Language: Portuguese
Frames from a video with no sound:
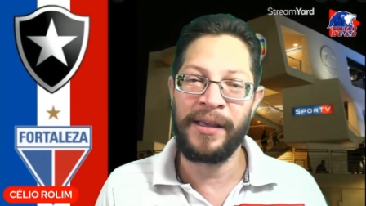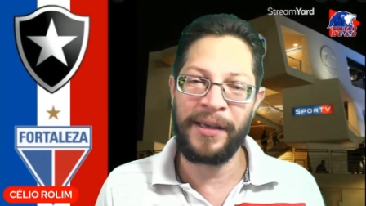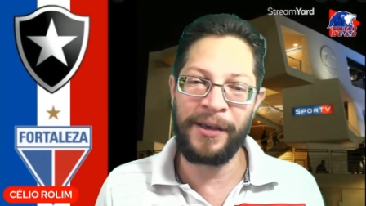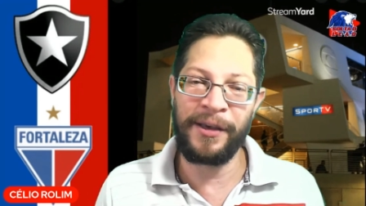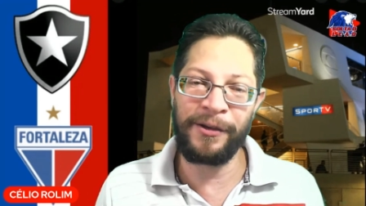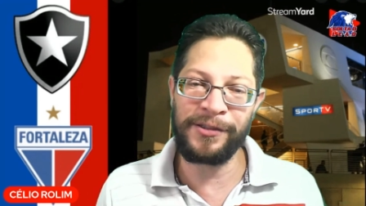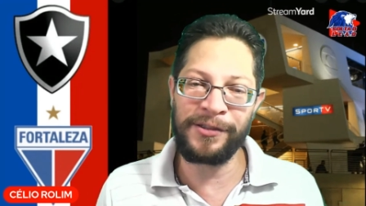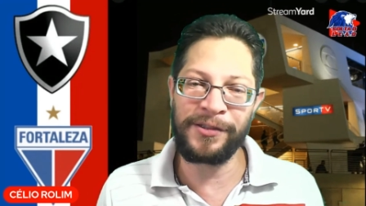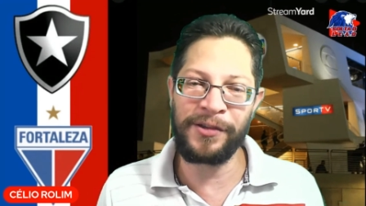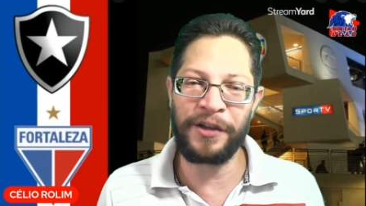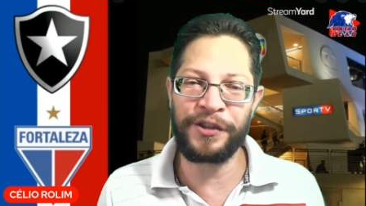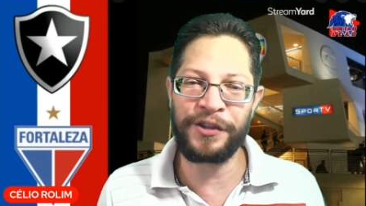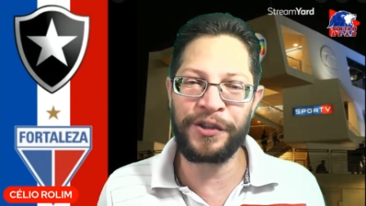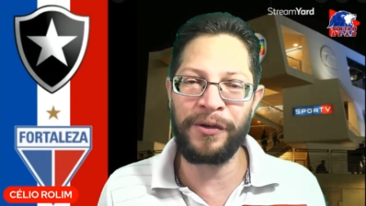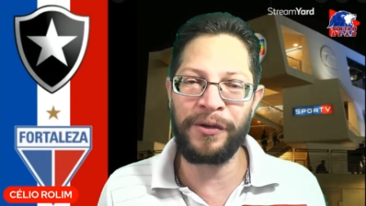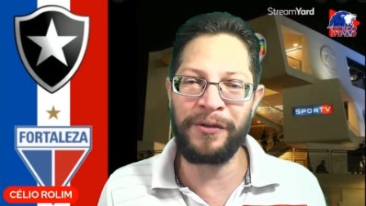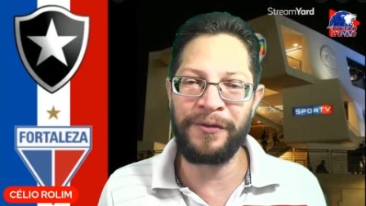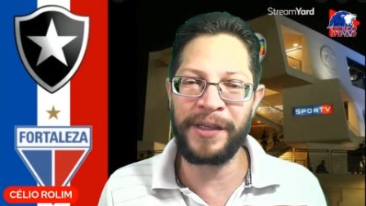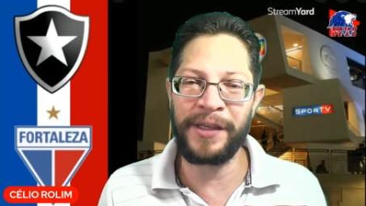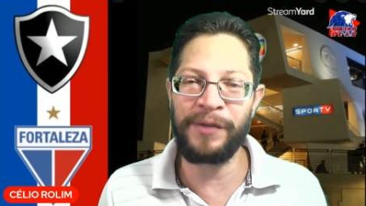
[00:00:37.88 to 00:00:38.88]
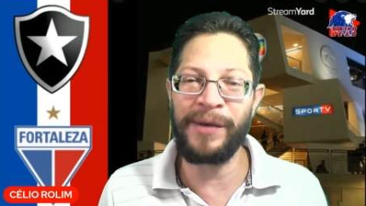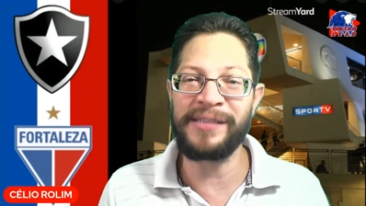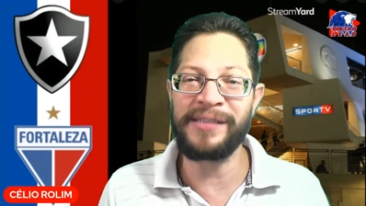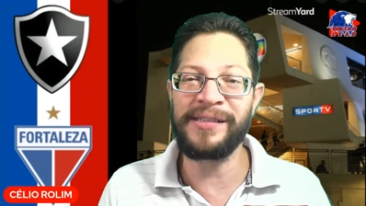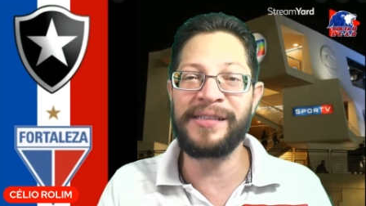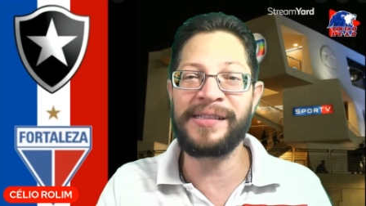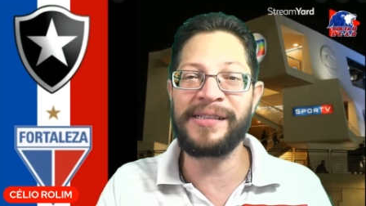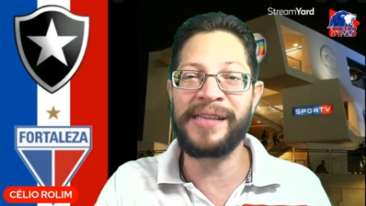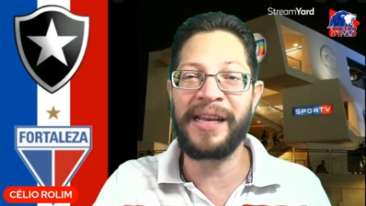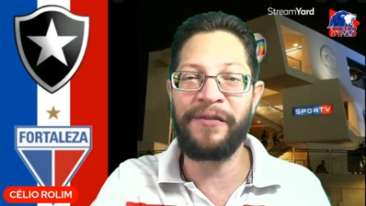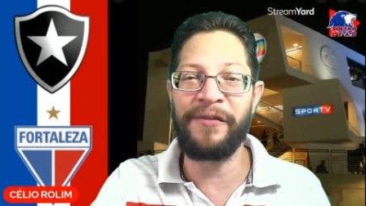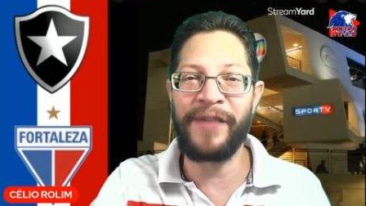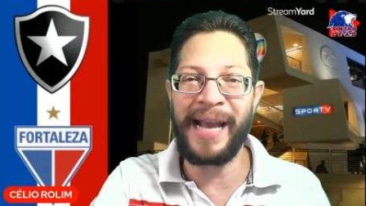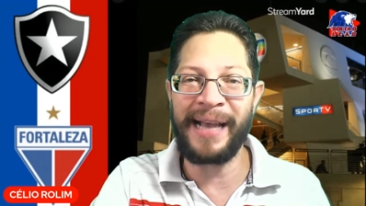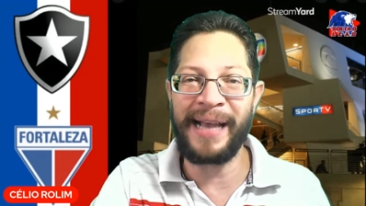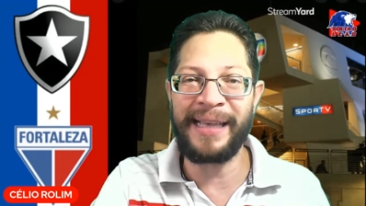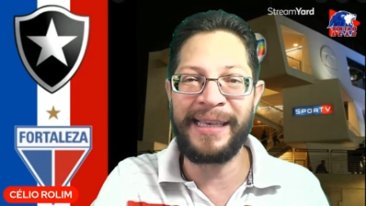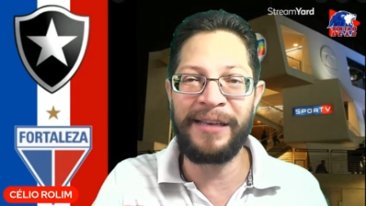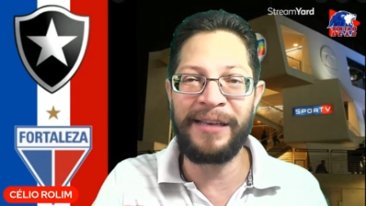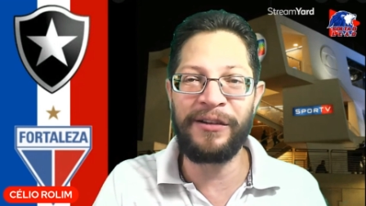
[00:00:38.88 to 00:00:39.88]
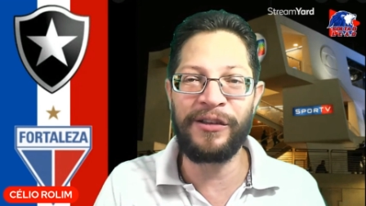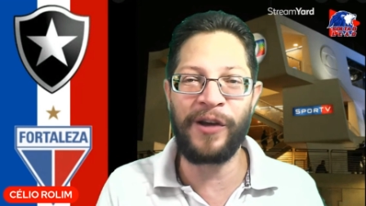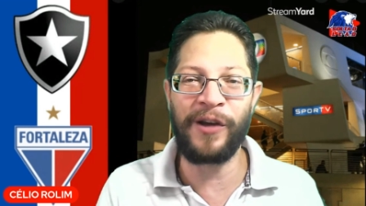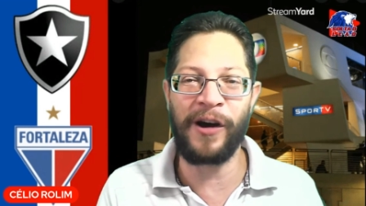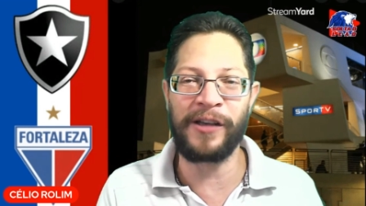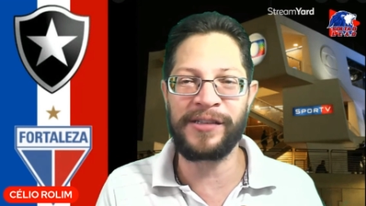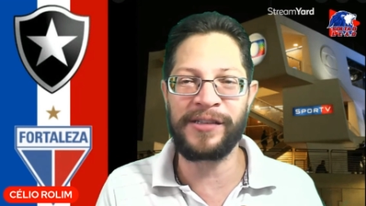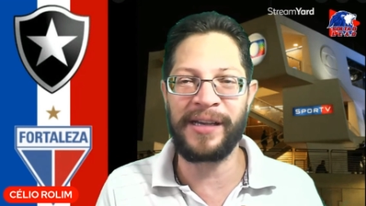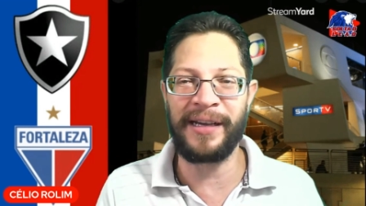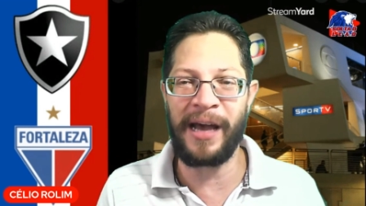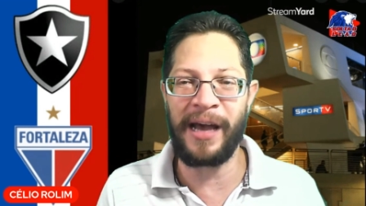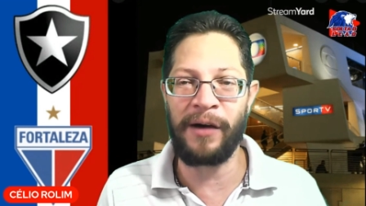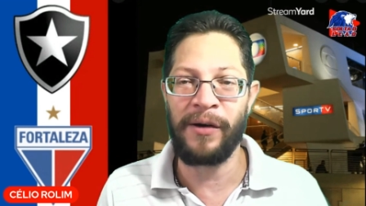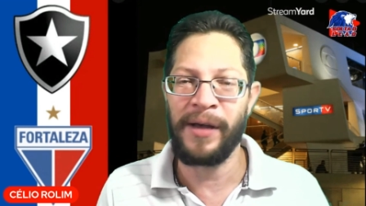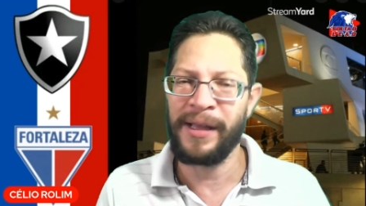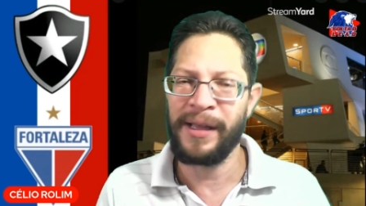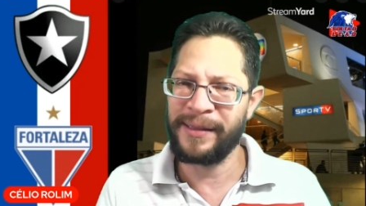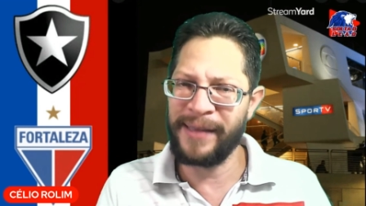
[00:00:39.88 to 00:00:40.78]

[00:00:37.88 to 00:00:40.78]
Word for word: eu só te convido a se inscrever aqui no nosso canal.